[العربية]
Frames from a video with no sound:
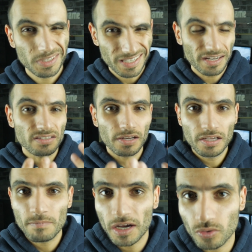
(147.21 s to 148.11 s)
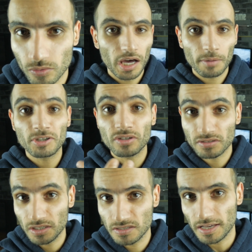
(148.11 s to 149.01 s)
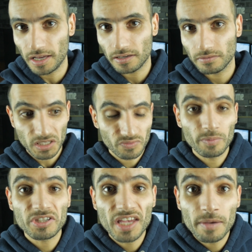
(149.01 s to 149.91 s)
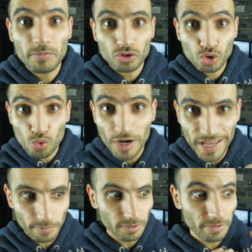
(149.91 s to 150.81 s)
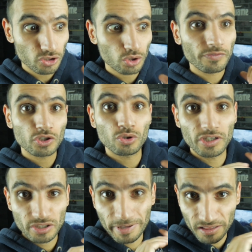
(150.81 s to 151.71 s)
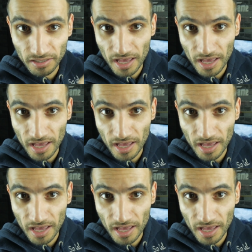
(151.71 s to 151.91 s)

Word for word: بس انا صريح معكم انا بشر زي زيك بس في مصايب من جوا قلبي بس شفت شو اللي جابت لي